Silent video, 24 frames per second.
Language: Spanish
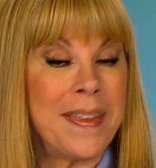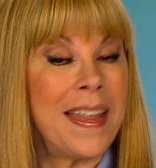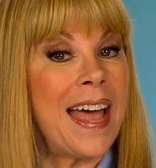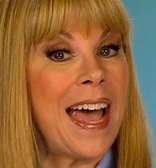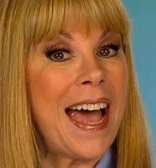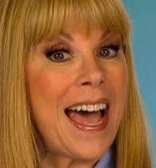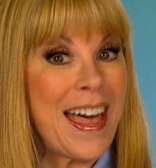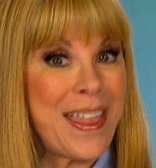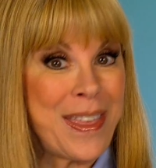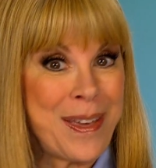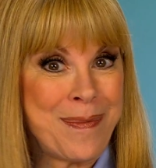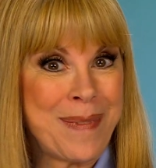
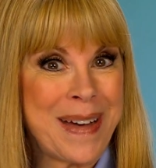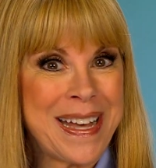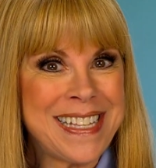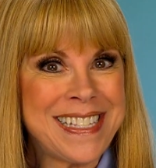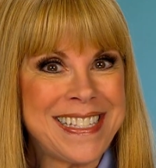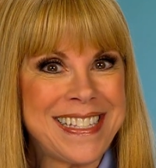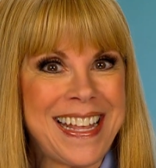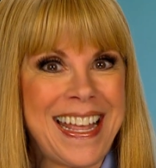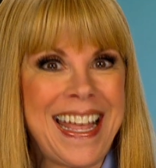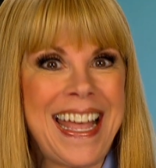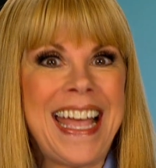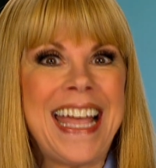Además,
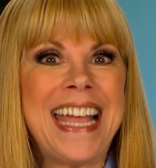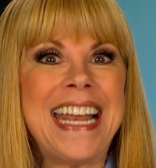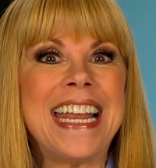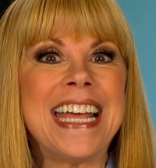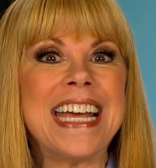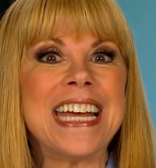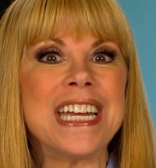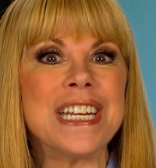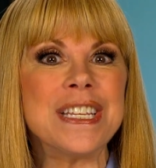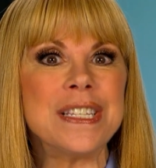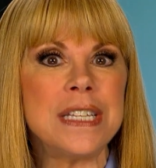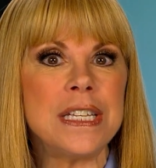el
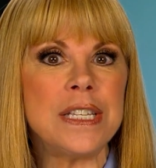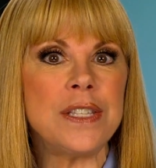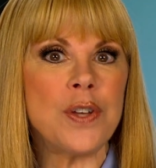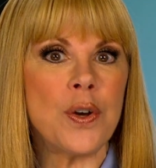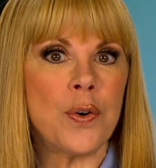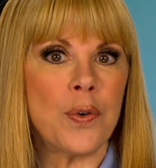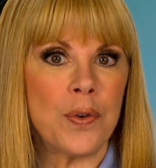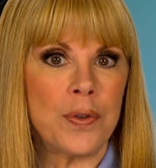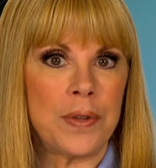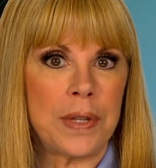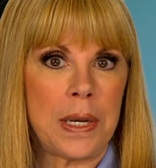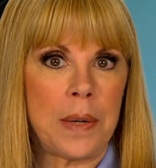ejercicio
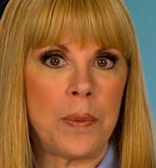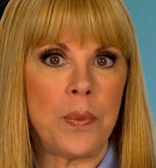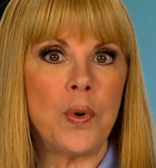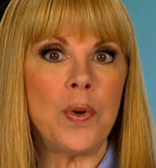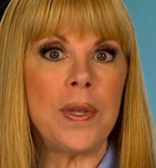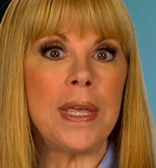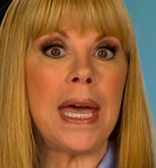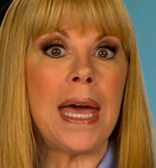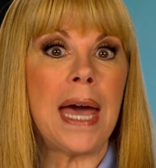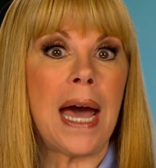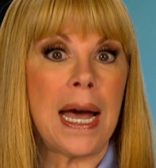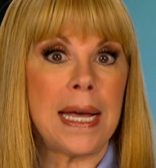
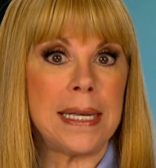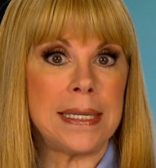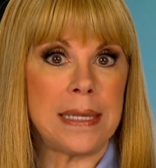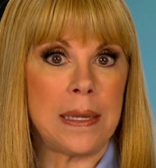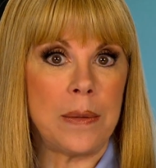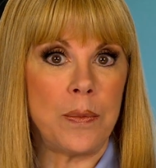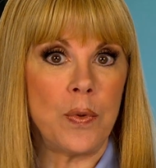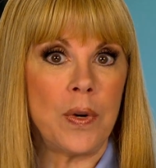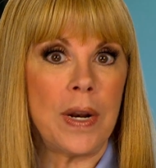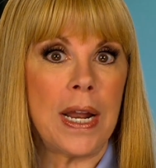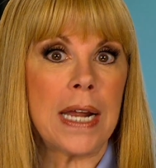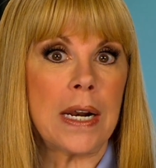contribuye a
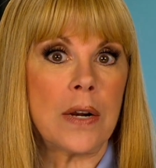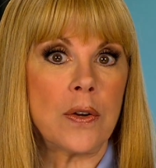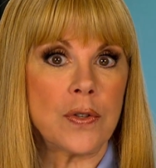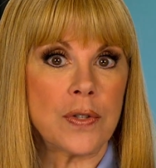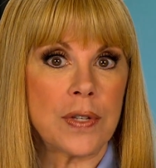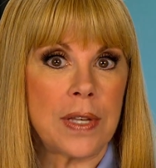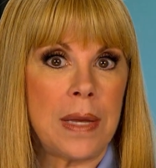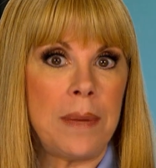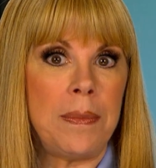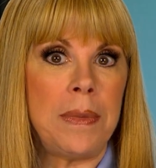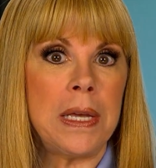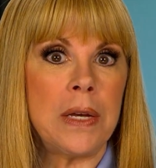estimular los
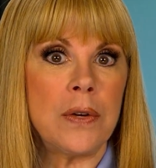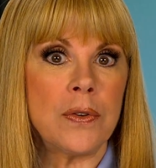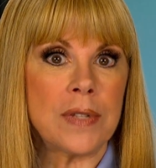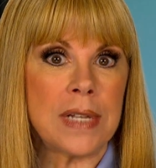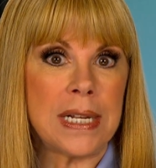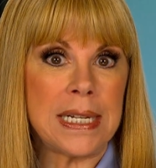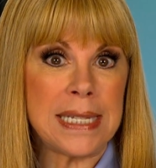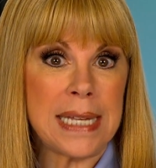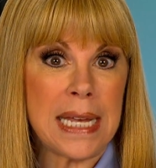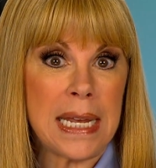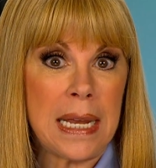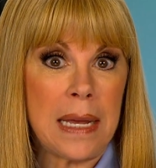químicos del
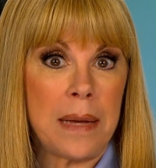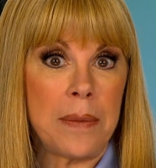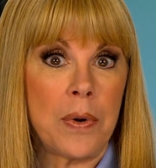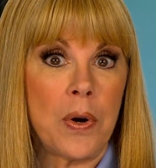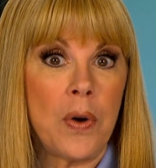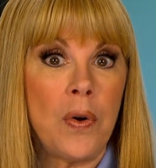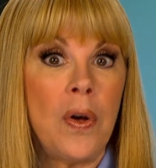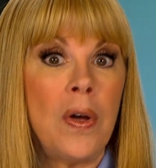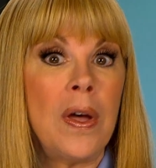cerebro